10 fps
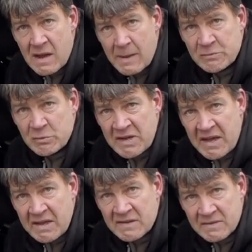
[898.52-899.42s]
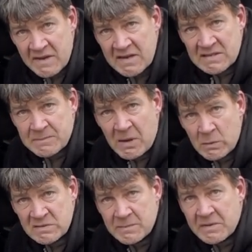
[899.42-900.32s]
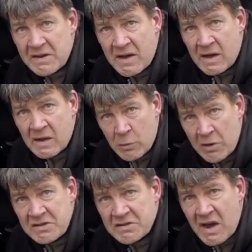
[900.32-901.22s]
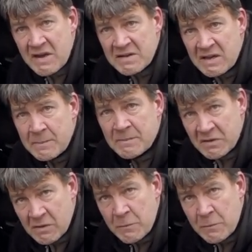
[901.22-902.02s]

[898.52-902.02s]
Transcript: up to date, wenn es bei unserem Kanal Neuigkeiten gibt.